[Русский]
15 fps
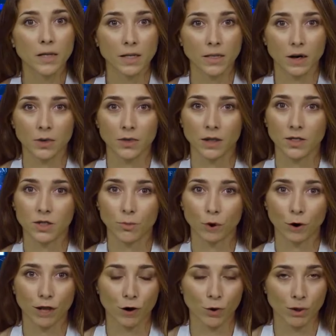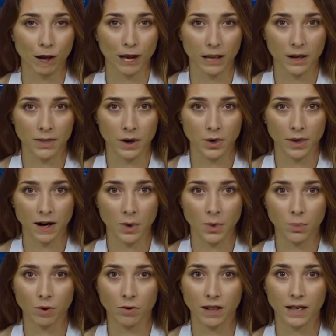Вингер сборной Украины Михаил
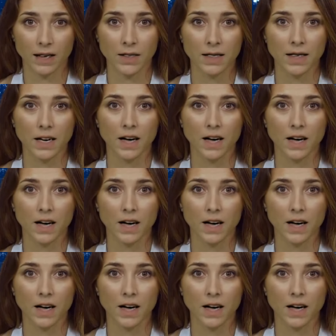Мудрик